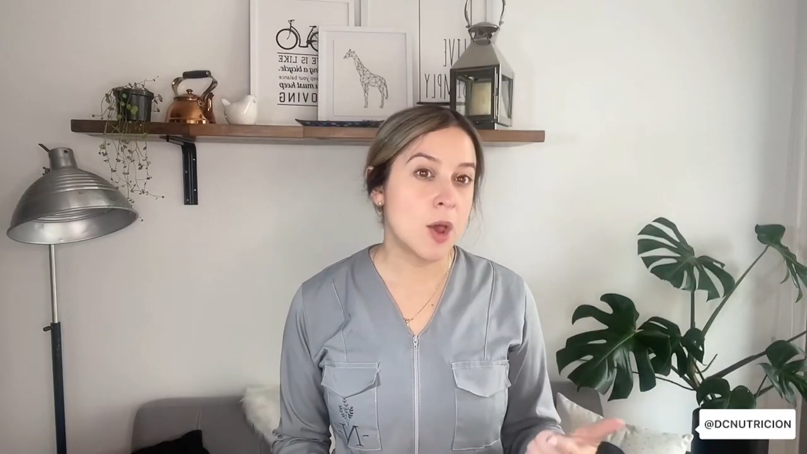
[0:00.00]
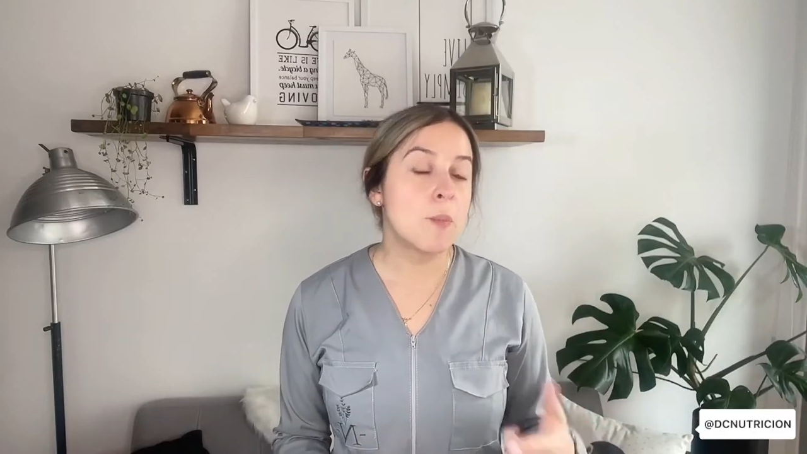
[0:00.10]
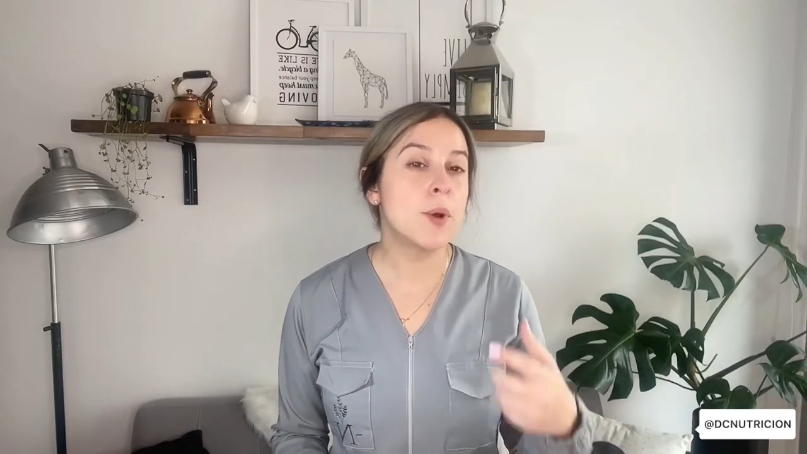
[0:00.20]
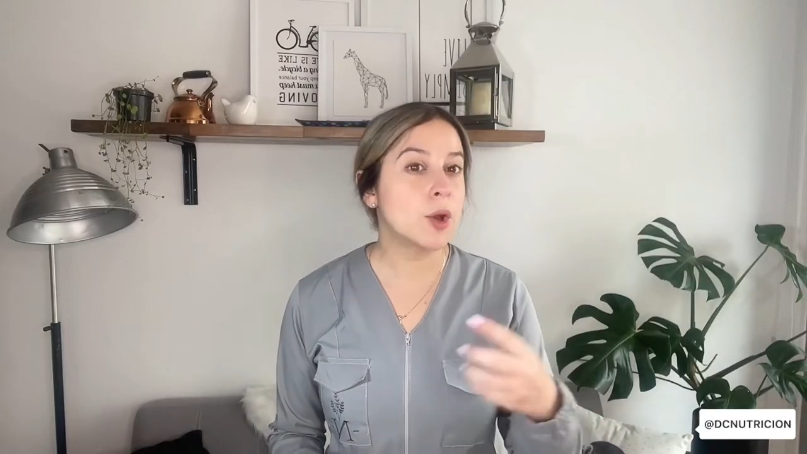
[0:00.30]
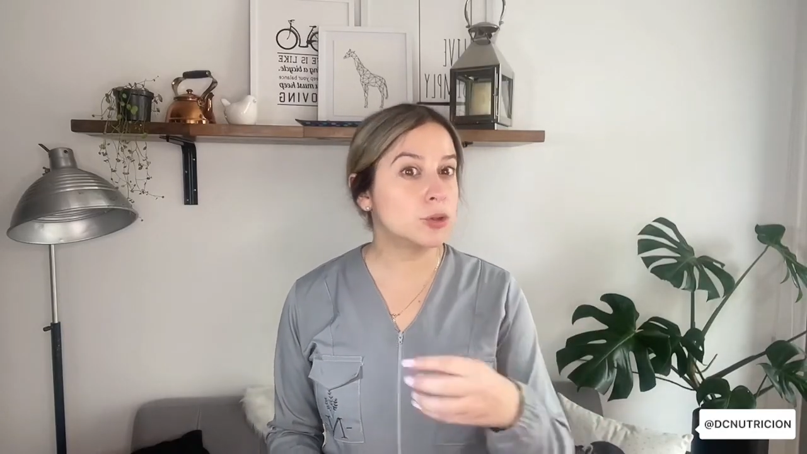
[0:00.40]

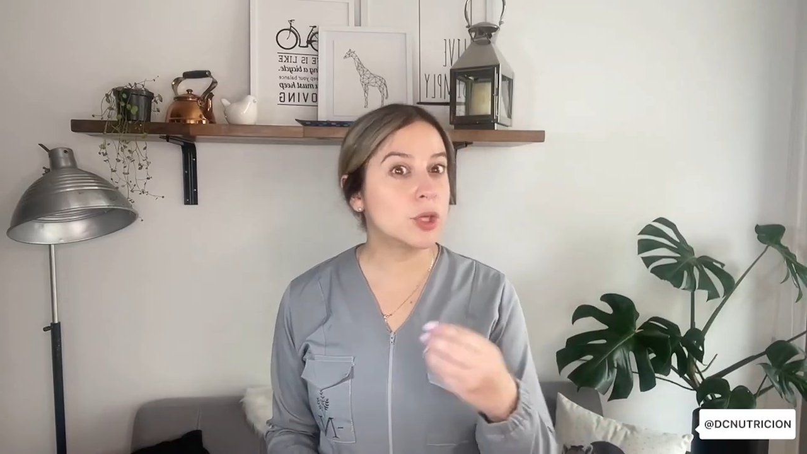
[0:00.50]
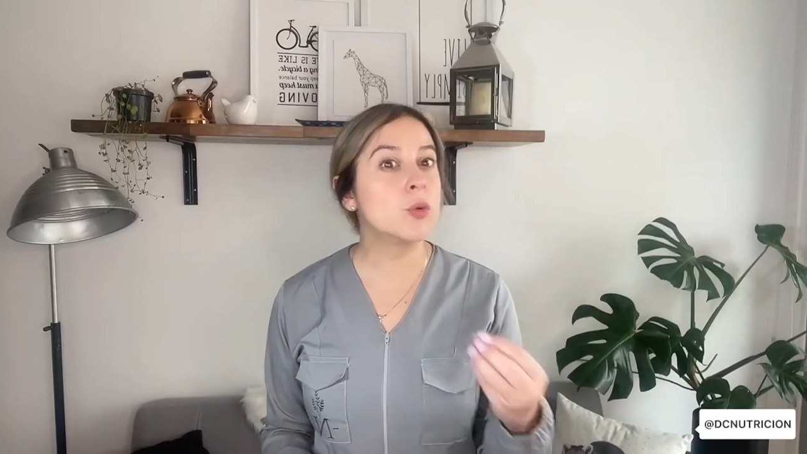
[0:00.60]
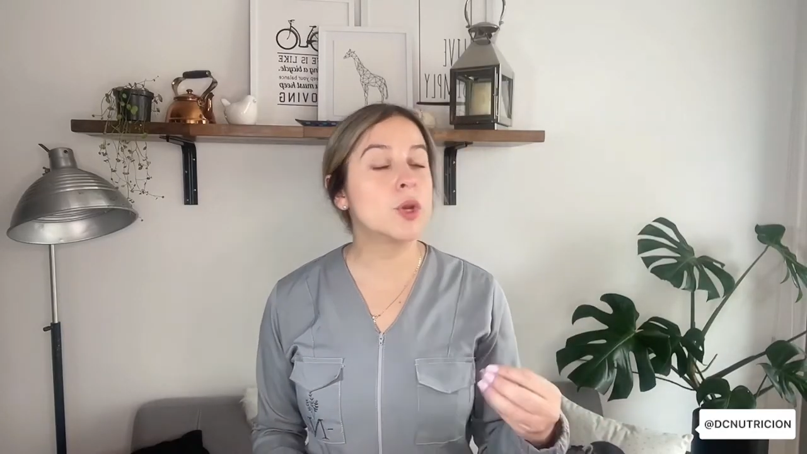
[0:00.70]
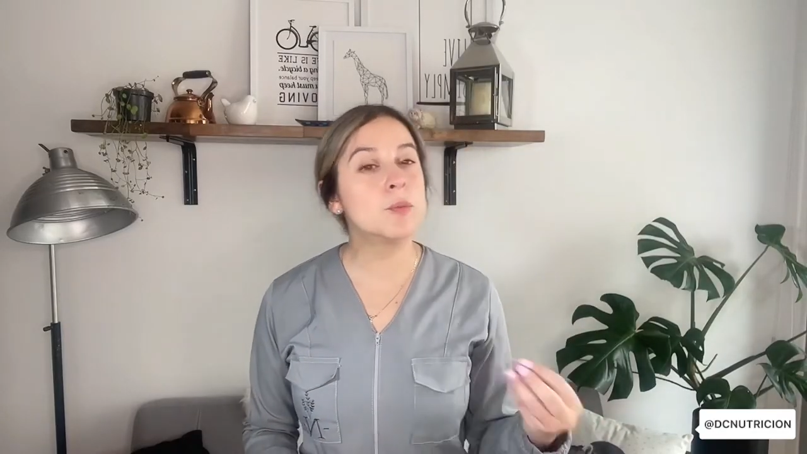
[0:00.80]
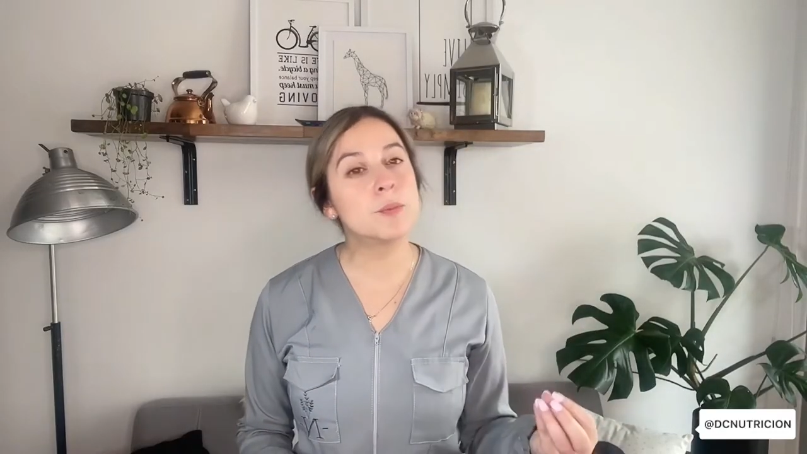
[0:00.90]
puede
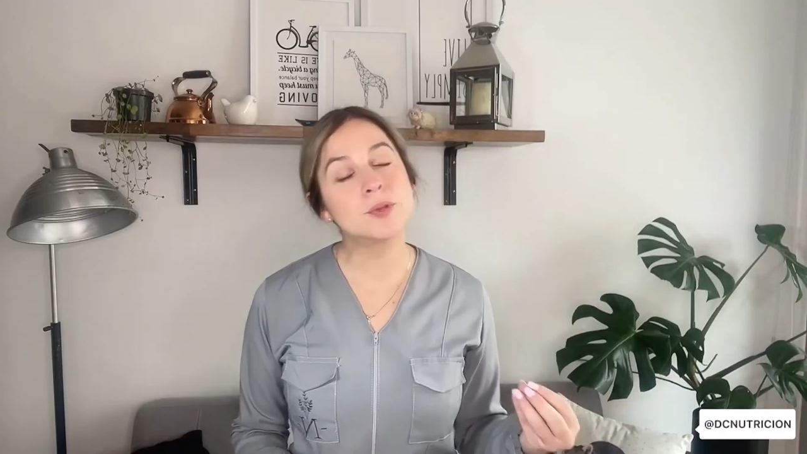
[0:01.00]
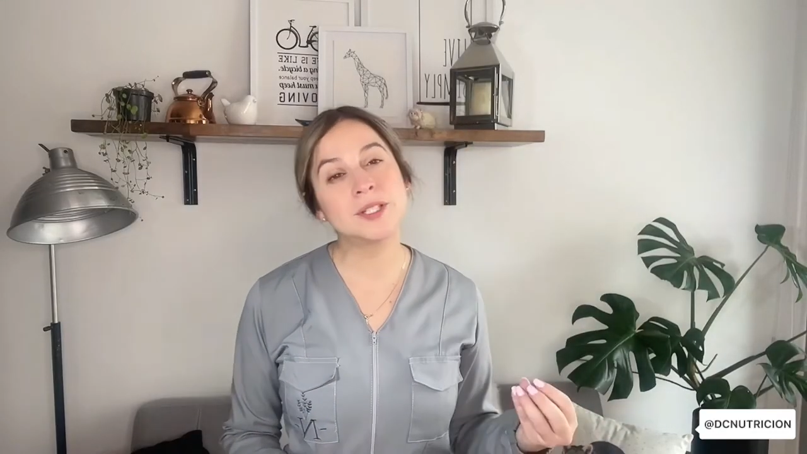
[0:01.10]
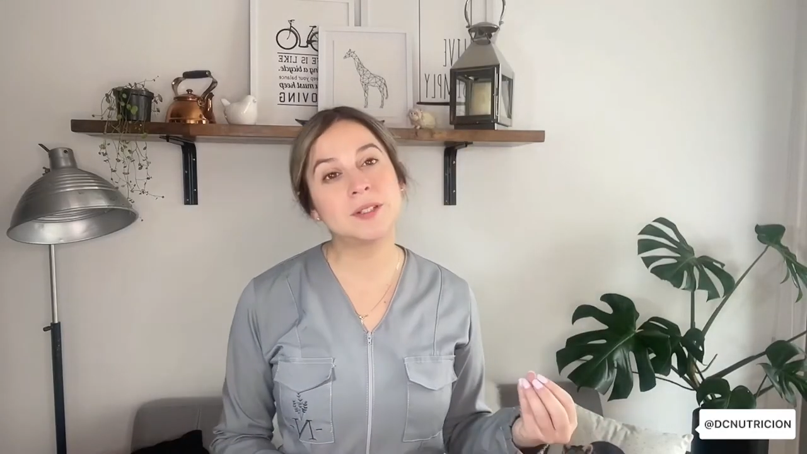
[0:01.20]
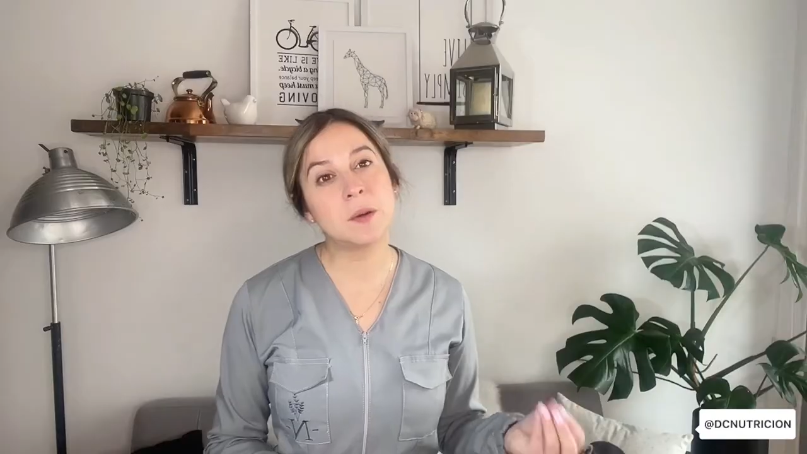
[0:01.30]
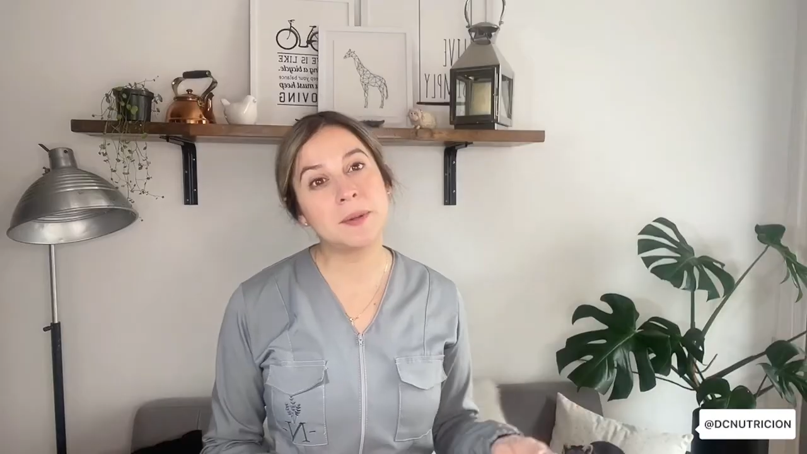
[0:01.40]
contribuir muy
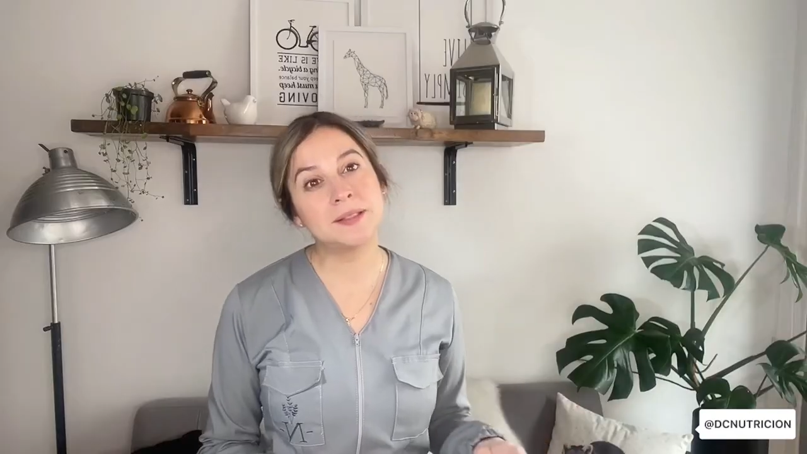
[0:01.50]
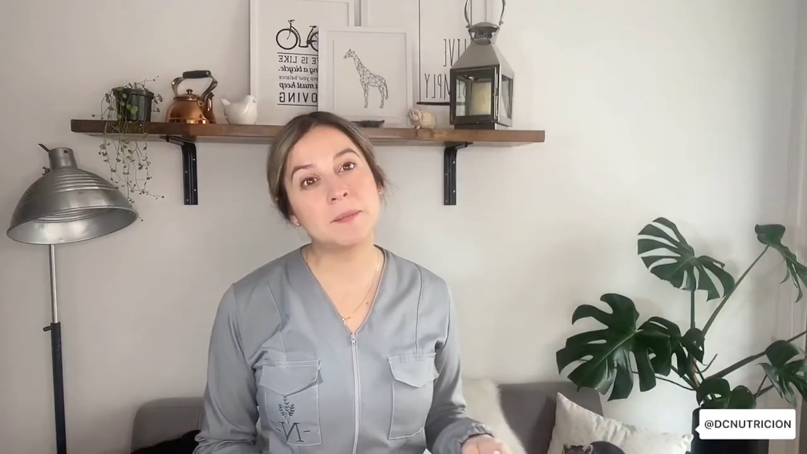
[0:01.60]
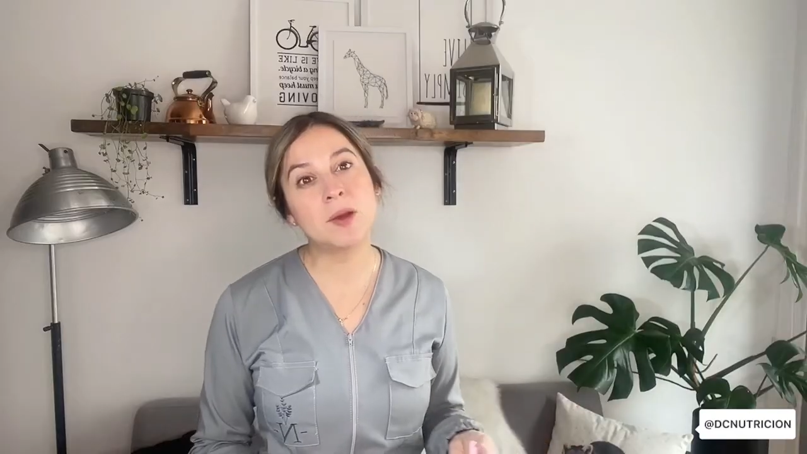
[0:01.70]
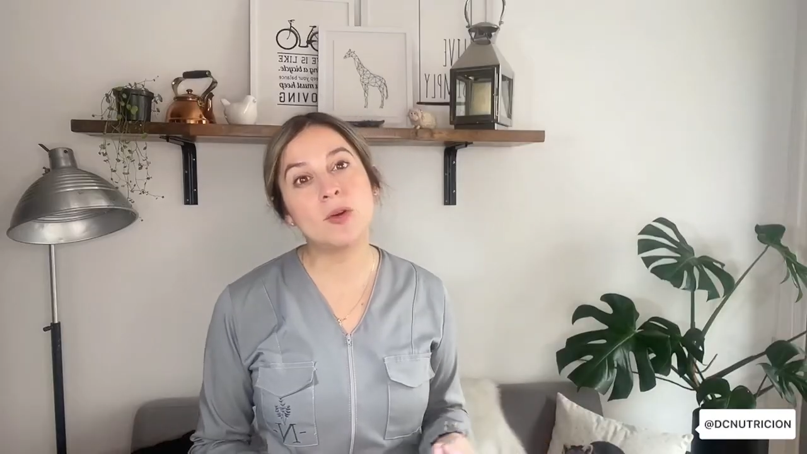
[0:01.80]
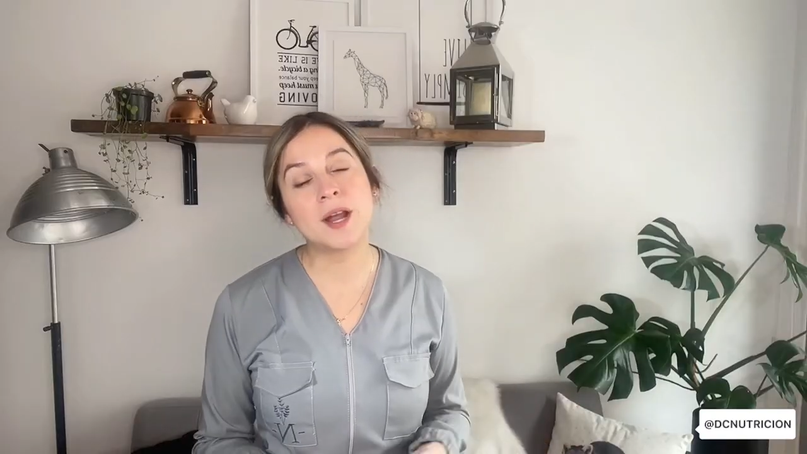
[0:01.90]
positivamente a
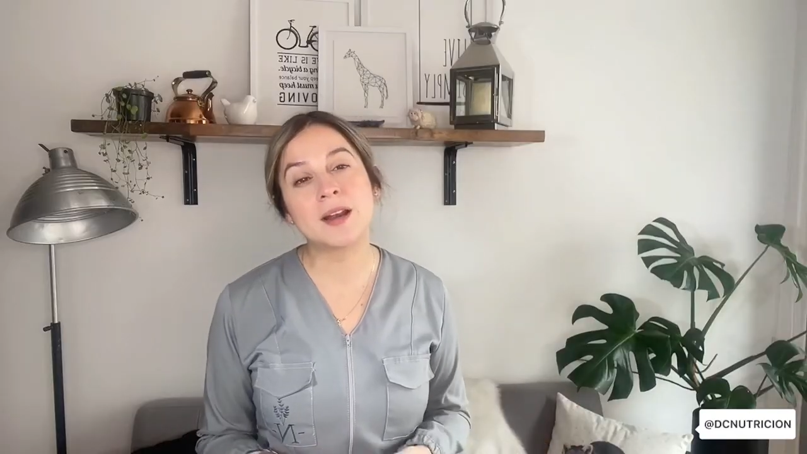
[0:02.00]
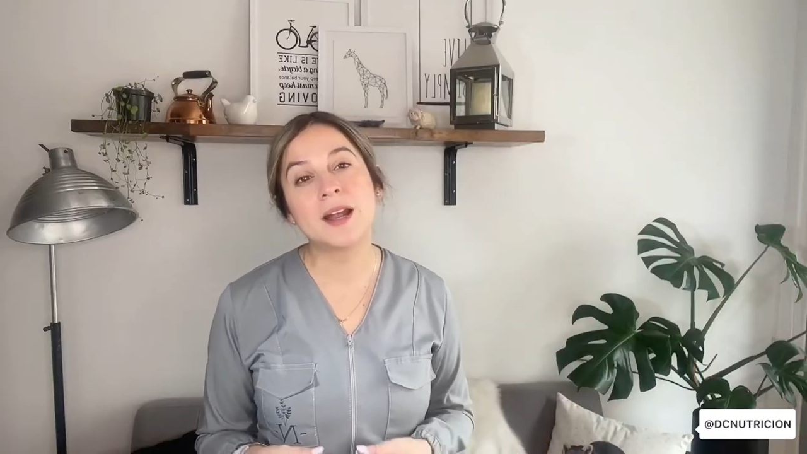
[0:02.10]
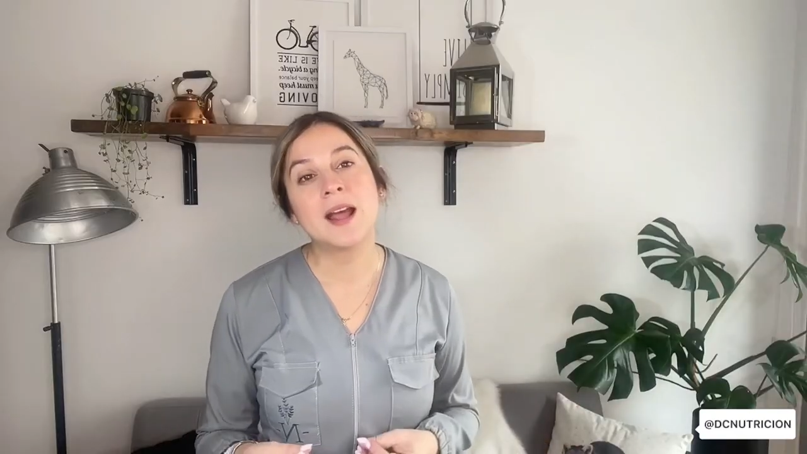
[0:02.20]
mejorar